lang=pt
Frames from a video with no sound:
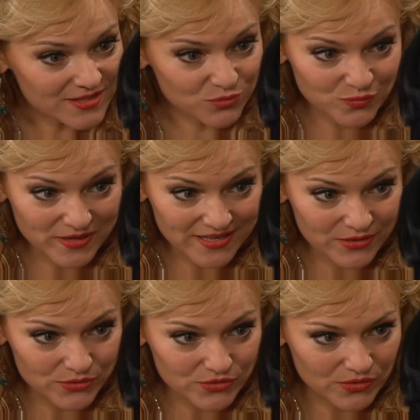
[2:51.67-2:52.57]
É muito
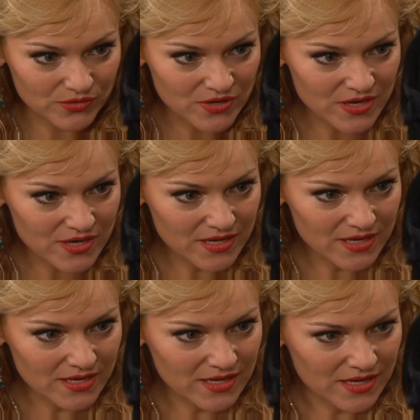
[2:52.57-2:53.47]
perigoso.
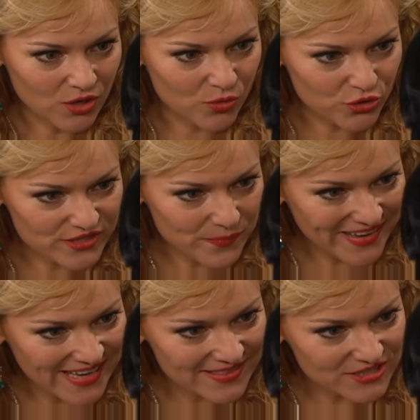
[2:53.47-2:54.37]
E se eu
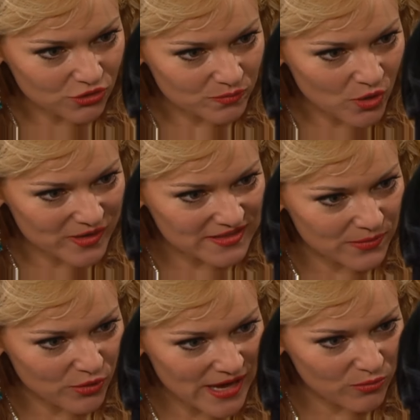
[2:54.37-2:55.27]
souber que você está com
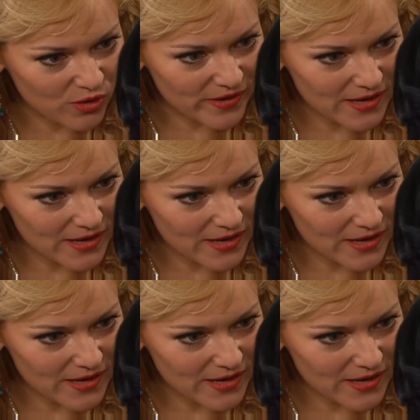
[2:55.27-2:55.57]
meu homem, eu vou